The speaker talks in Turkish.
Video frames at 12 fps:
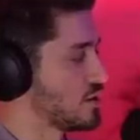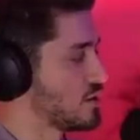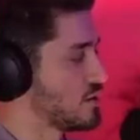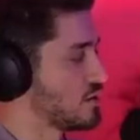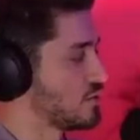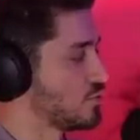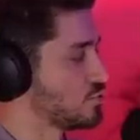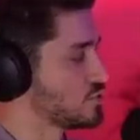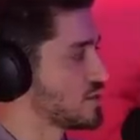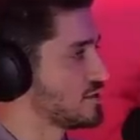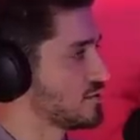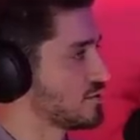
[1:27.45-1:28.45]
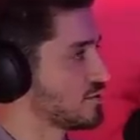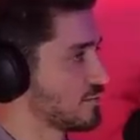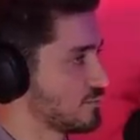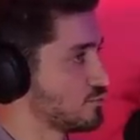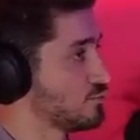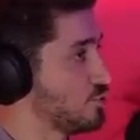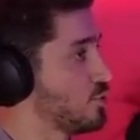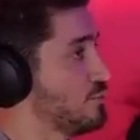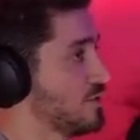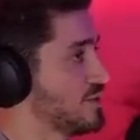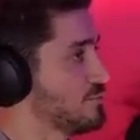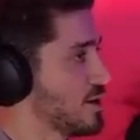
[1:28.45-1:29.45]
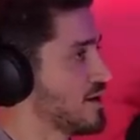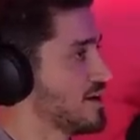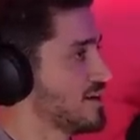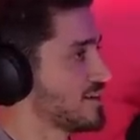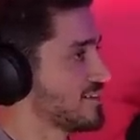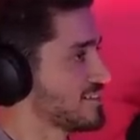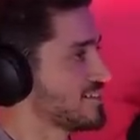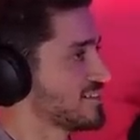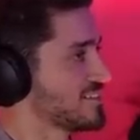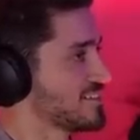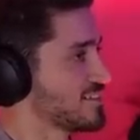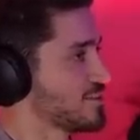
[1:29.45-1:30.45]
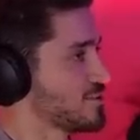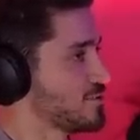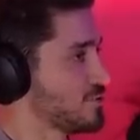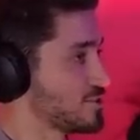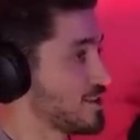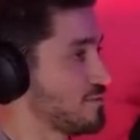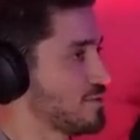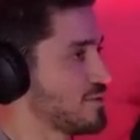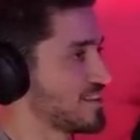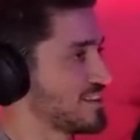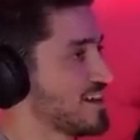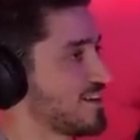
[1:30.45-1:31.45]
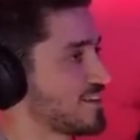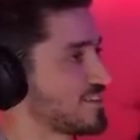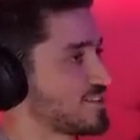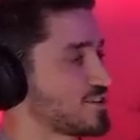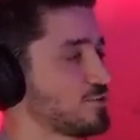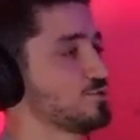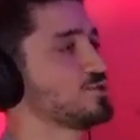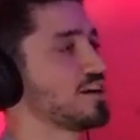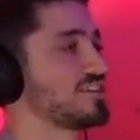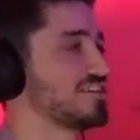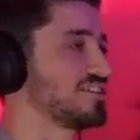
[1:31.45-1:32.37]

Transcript: Ee, o yüzden bu bölümü de bayağı özlemle bekleyen arkadaşlar olacak.